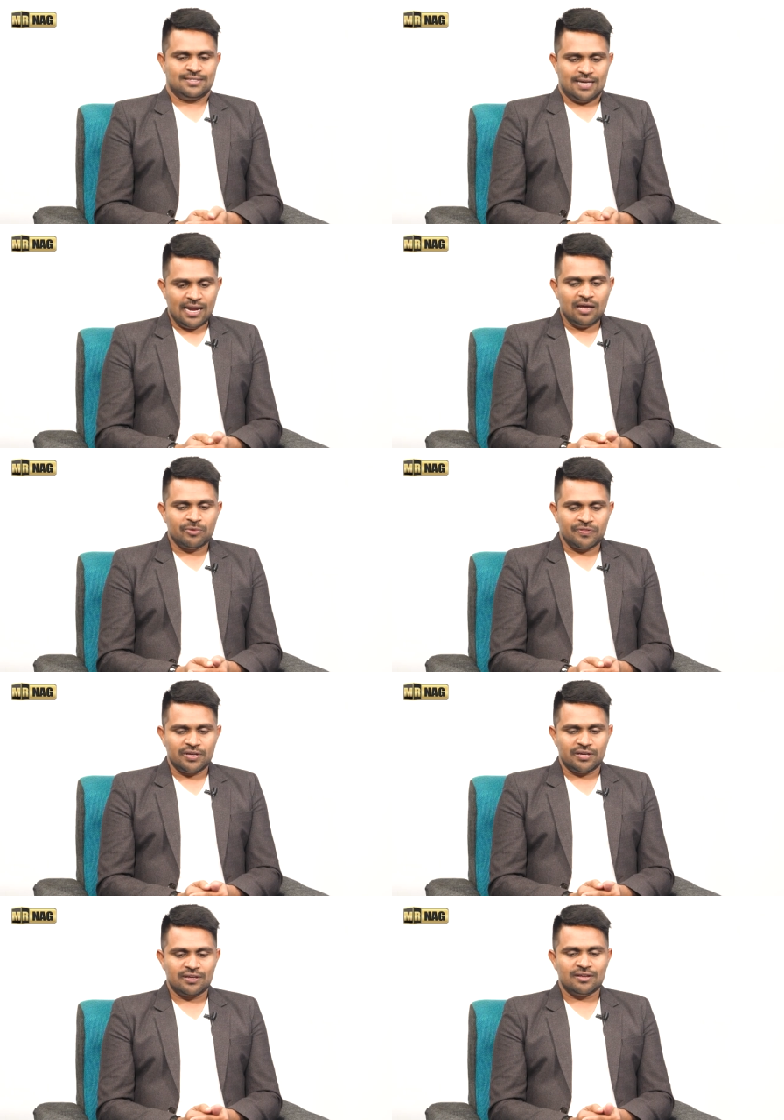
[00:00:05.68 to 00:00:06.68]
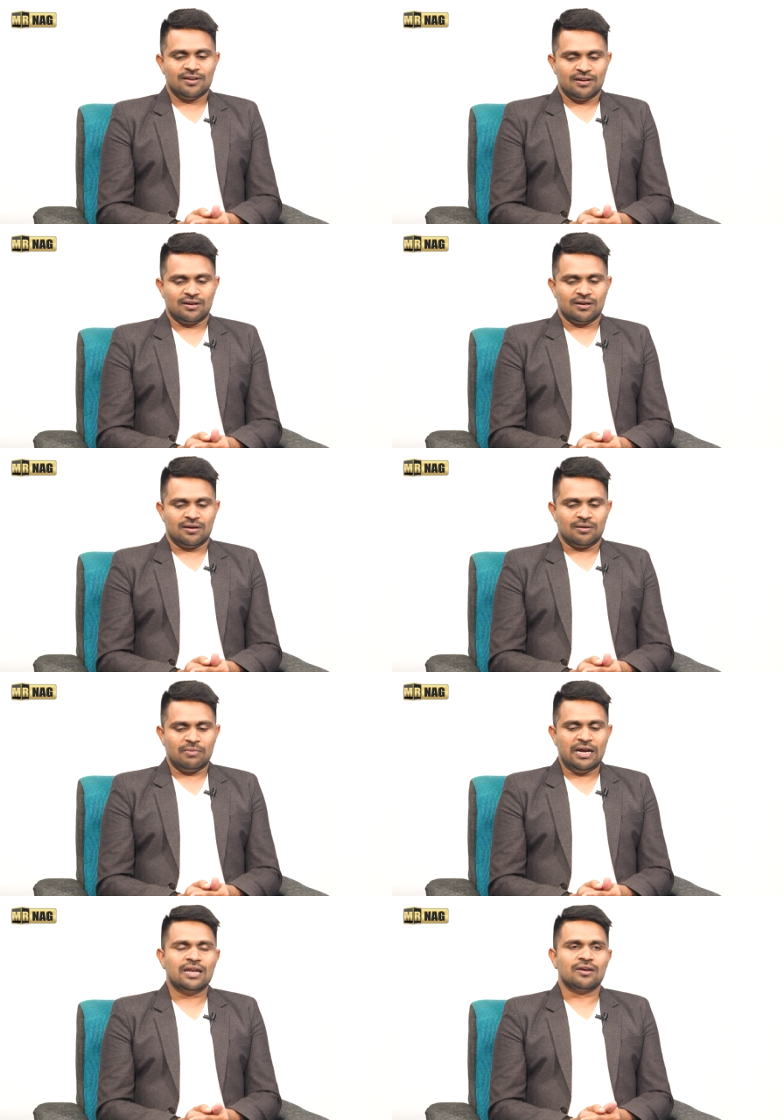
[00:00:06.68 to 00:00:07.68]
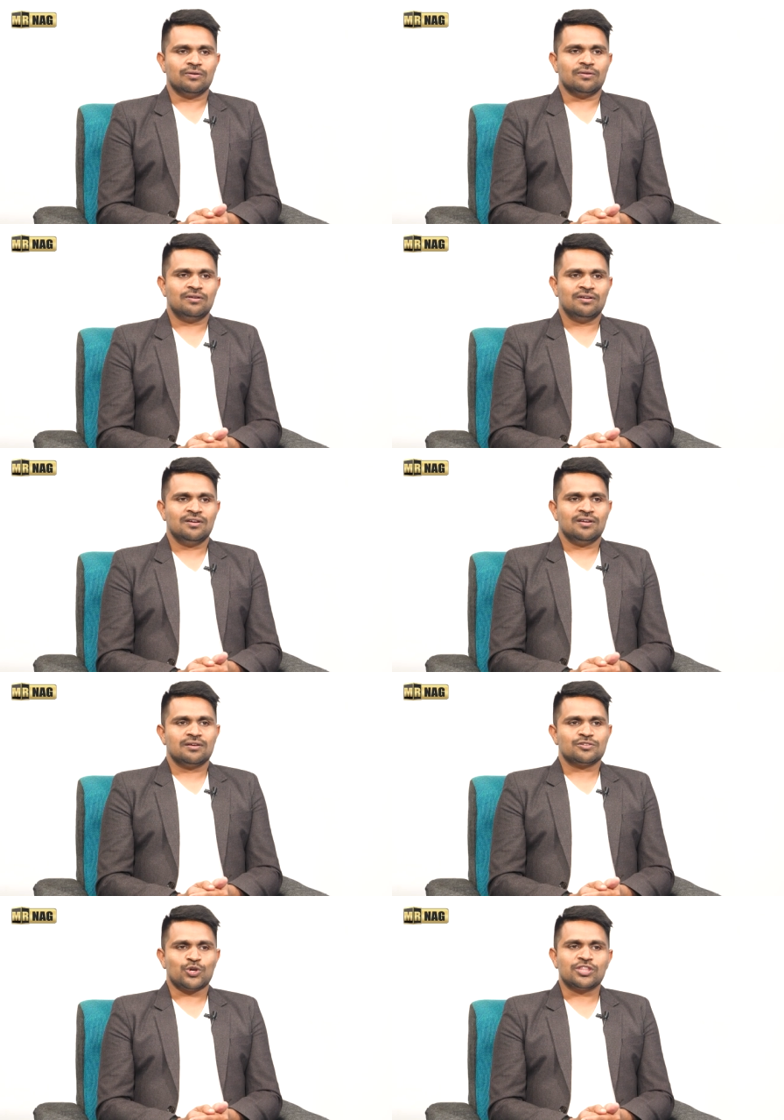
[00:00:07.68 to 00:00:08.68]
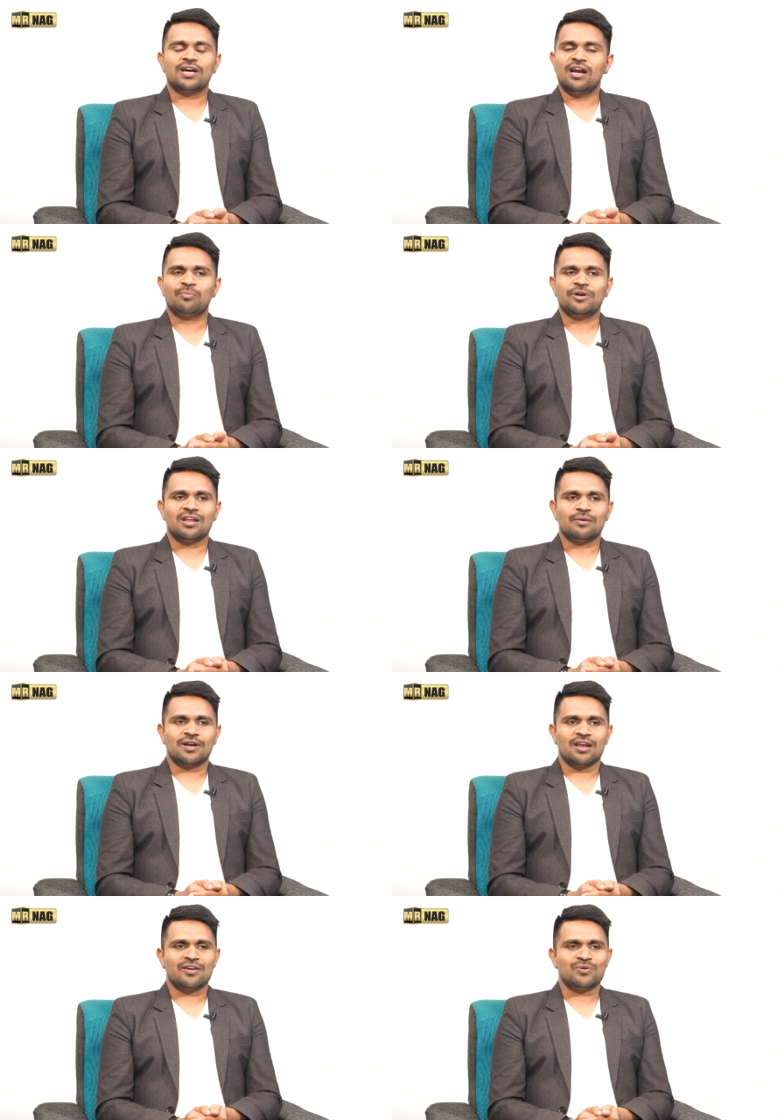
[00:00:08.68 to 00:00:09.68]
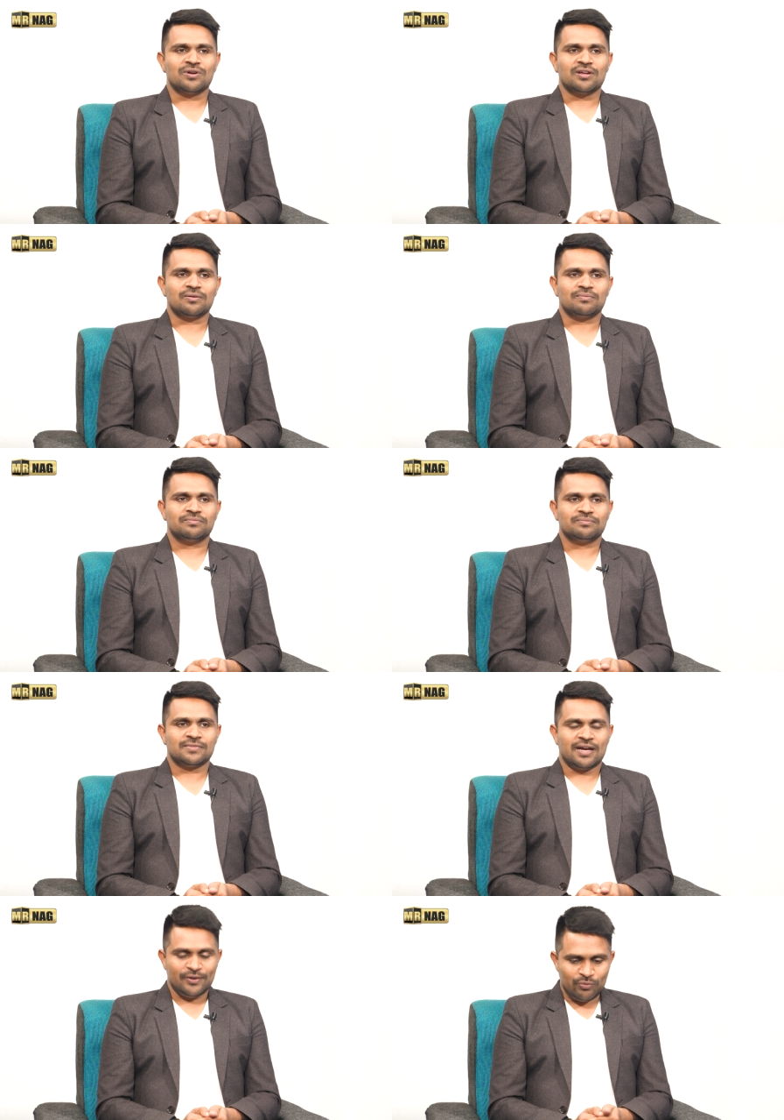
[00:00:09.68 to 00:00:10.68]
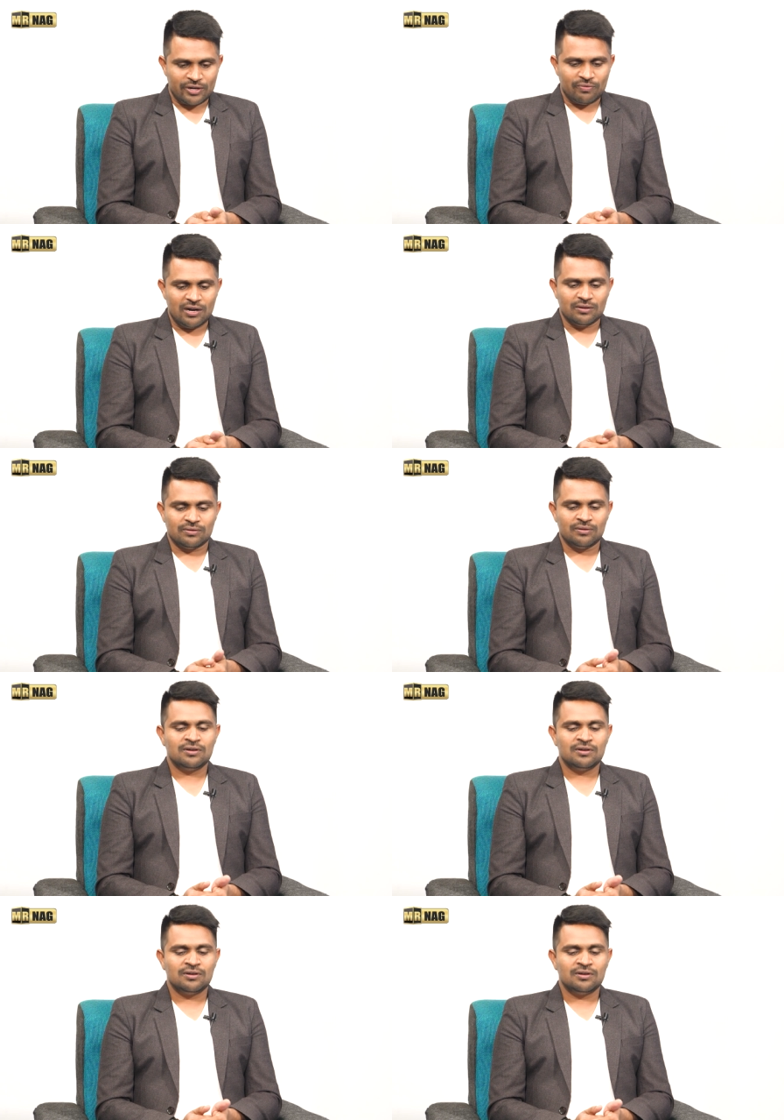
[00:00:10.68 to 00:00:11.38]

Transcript: చాలామంది మహిళలు సొంత కళ్ళపై నిలబడాలనుకుంటారు అటువంటి వాళ్ళు